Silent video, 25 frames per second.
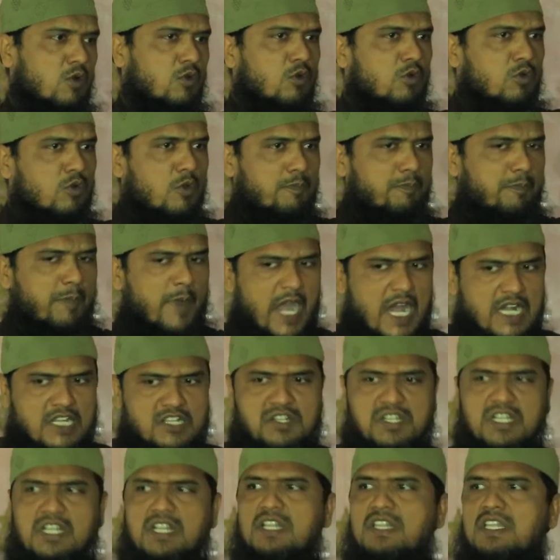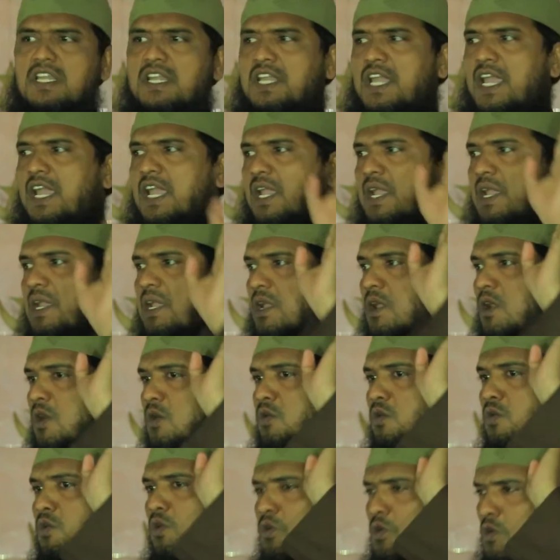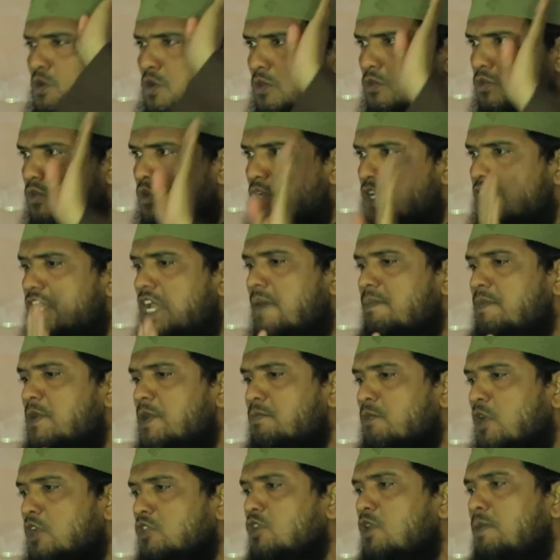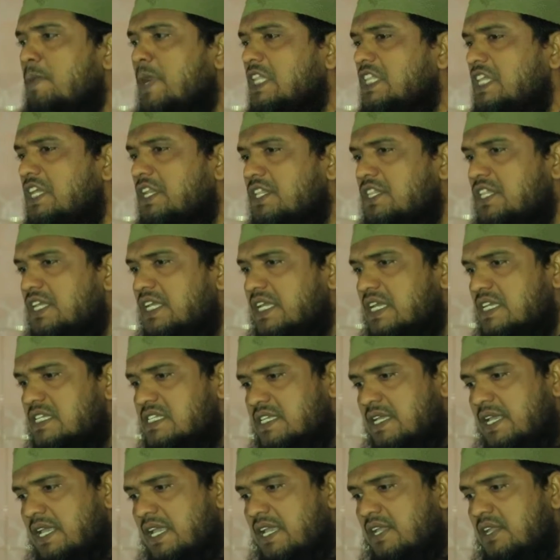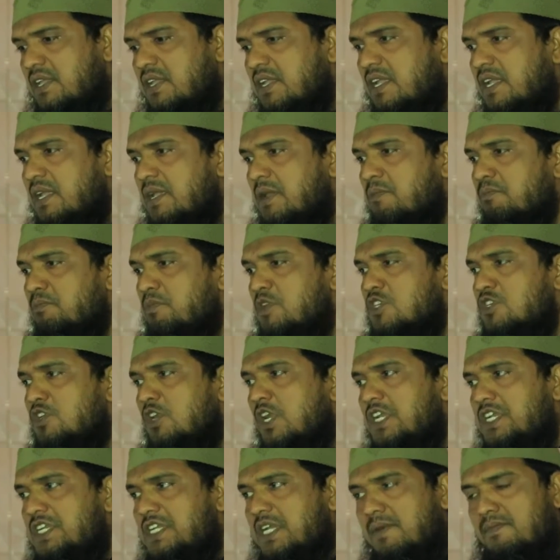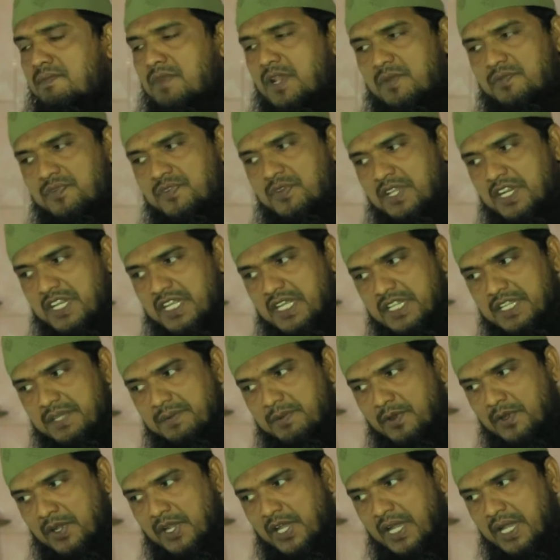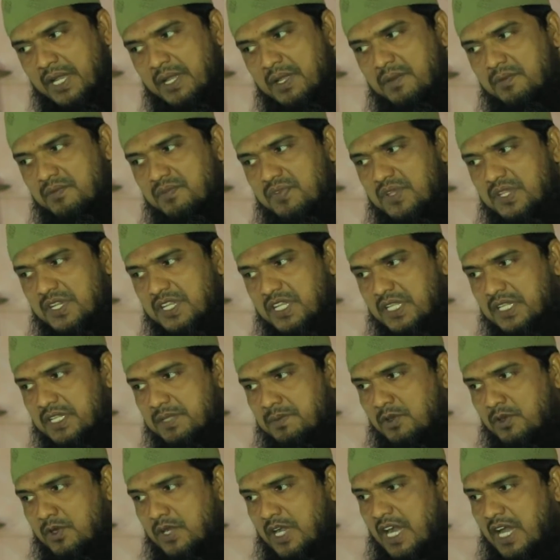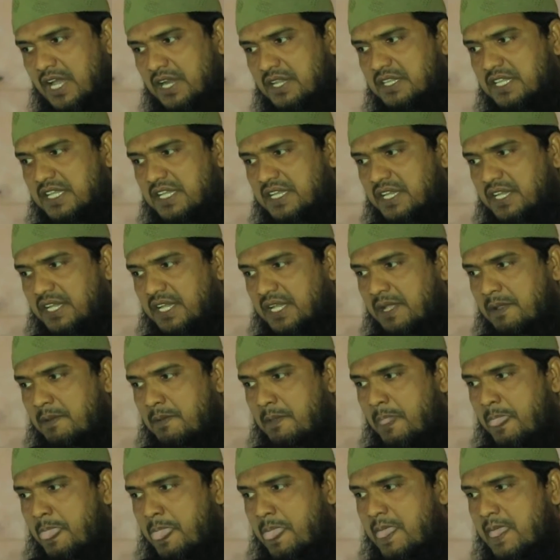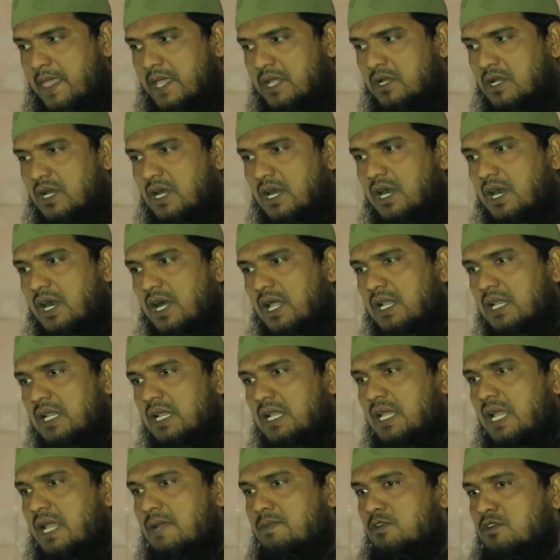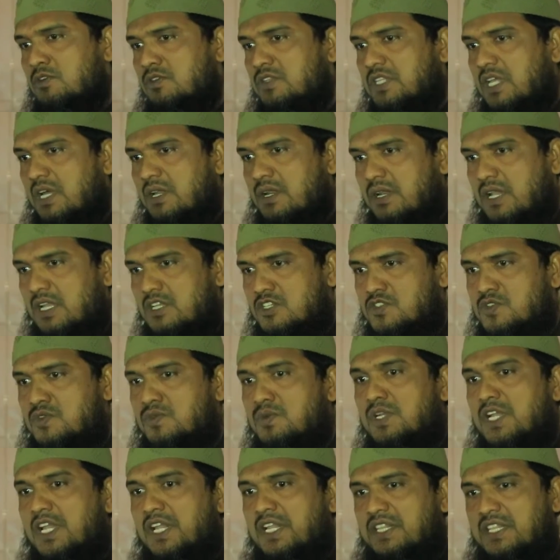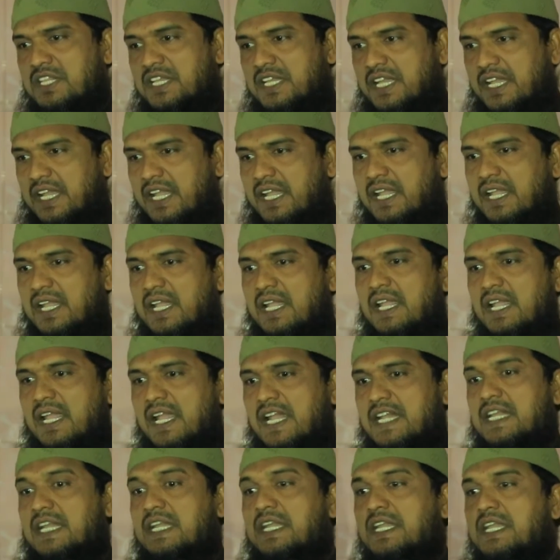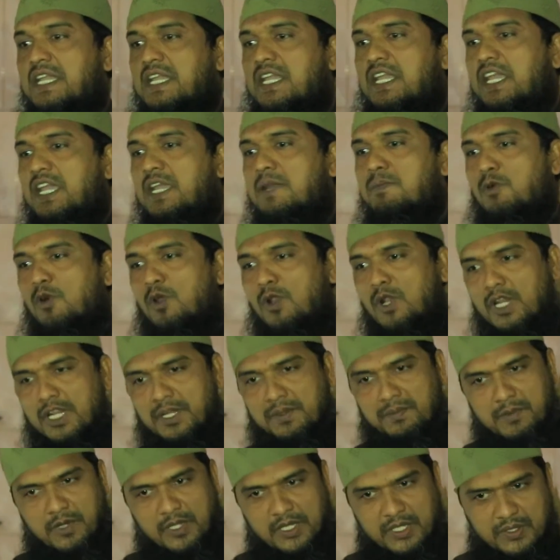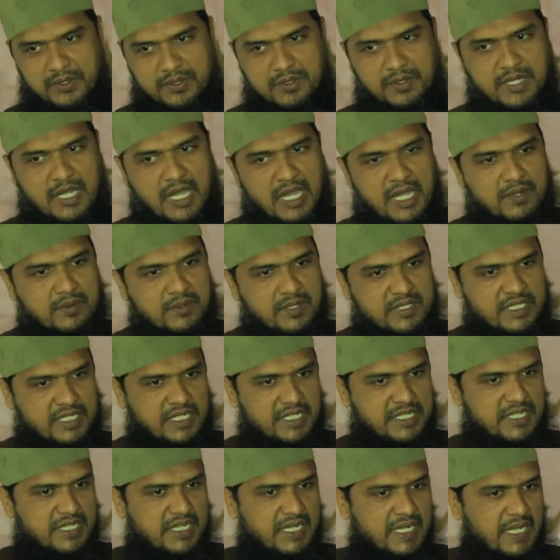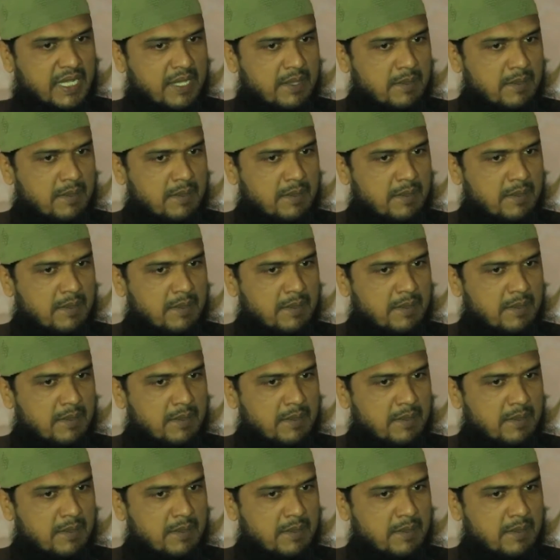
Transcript: কোনো পার্টির দিকে কোনো দুনিয়াবি মতবাদের দিকে সেই বিষয়টি আমরা ফিরিয়ে দিব না ফিরিয়ে দিব কার দিকে আল্লাহ এবং তার রাসুলের দিকে এটা কে বললেন বলেন তো কার কথা এটা